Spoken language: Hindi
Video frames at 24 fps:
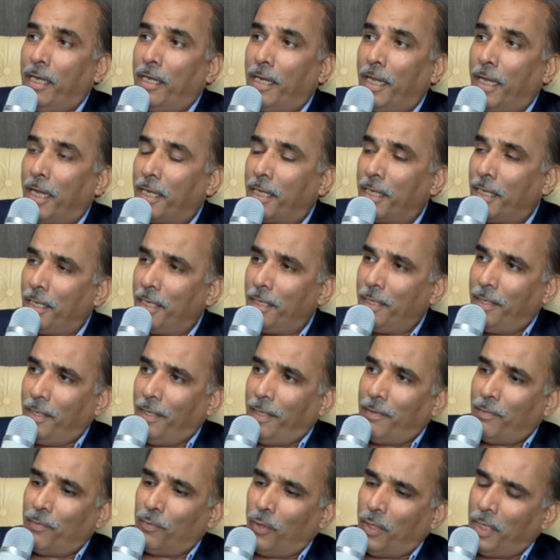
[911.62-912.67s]
लेकिन
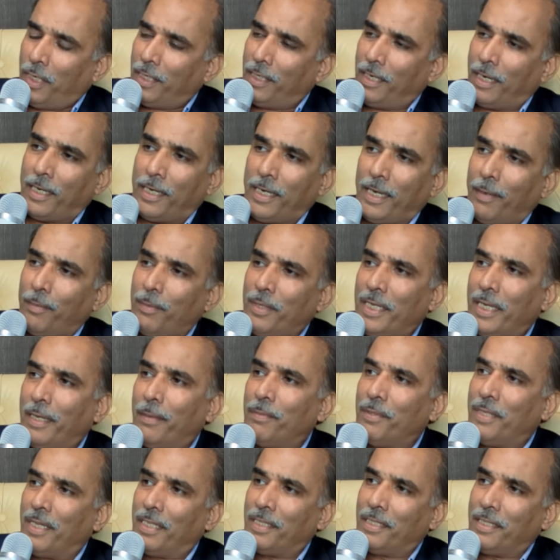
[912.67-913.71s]
वही डाटा हमें ये
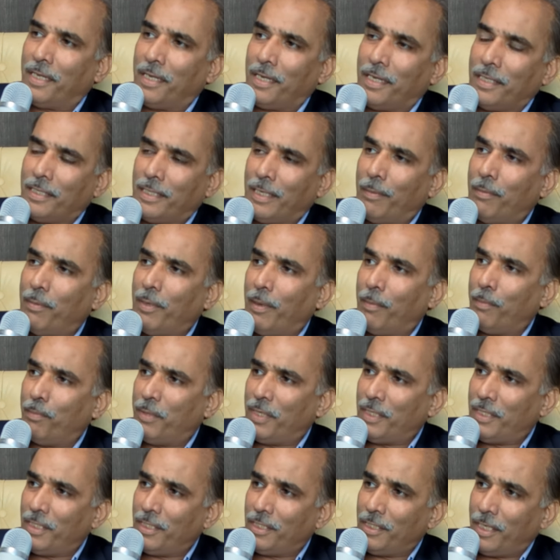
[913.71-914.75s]
बताता है कि जब हम
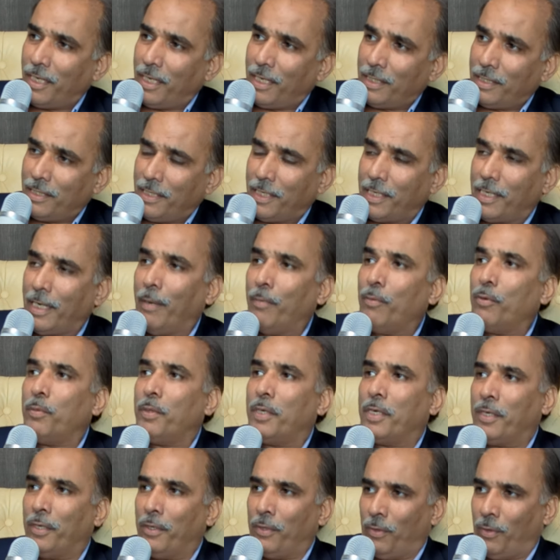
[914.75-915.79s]
पच्चीस साल से कम
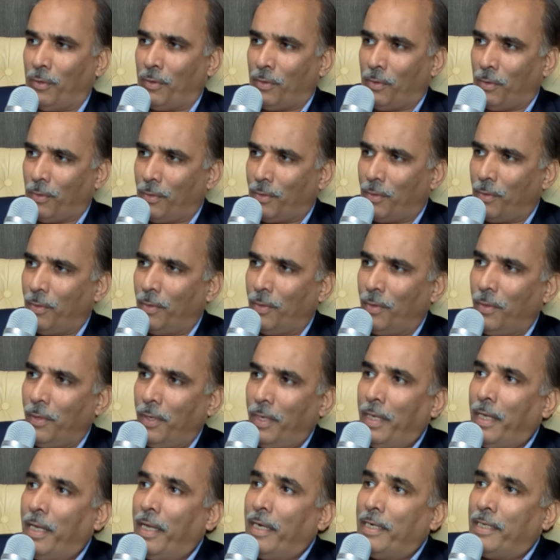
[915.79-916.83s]
उम्र के लोगों को
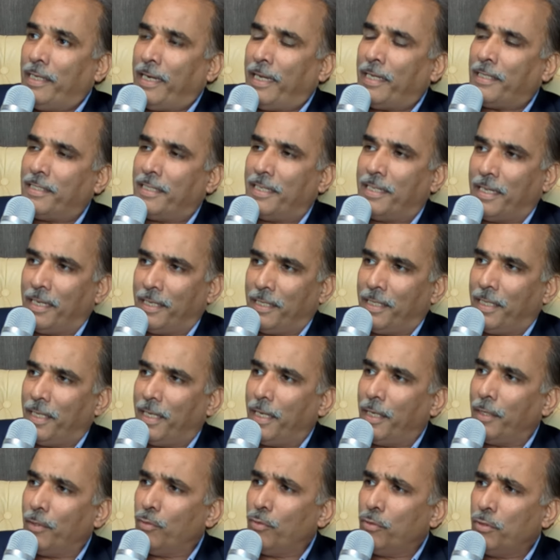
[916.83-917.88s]
टेस्ट करते
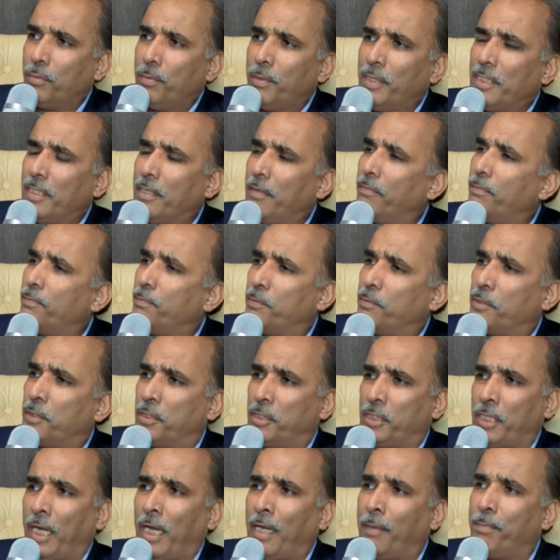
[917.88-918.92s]
हैं तो उसमें सिर्फ
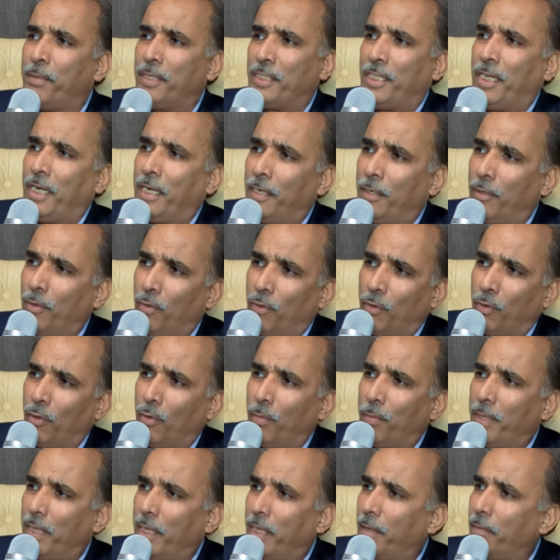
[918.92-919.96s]
चार परसेंट लोगों
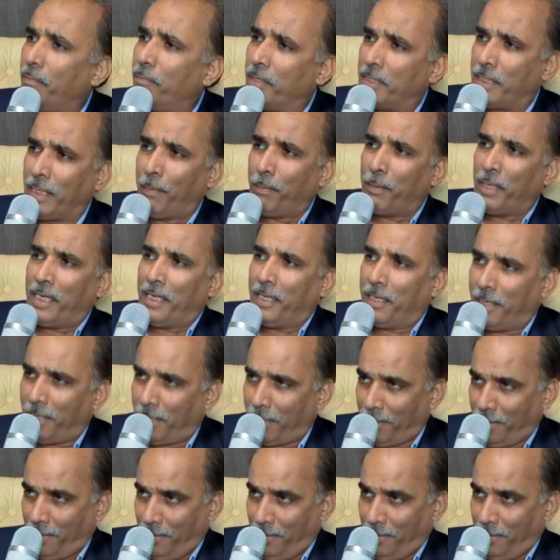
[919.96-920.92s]
में वजह मिली है